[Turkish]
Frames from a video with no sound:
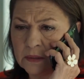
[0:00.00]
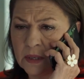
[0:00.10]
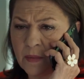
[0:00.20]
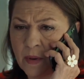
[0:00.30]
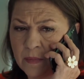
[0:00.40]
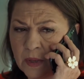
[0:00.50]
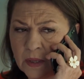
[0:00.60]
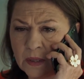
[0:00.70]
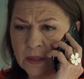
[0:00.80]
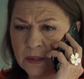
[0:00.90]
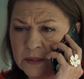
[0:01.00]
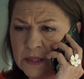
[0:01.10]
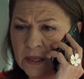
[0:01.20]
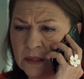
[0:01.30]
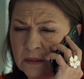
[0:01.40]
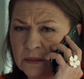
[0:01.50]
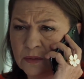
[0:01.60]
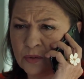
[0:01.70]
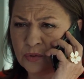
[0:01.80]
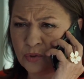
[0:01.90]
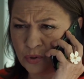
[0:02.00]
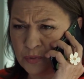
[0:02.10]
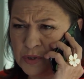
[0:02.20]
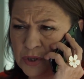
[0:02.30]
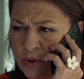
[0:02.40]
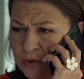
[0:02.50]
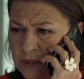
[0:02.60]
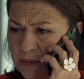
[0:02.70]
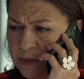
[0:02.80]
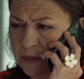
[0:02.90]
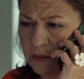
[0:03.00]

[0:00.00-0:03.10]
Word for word: Tamam. Ee, şey e, kötü bir şey yok değil mi?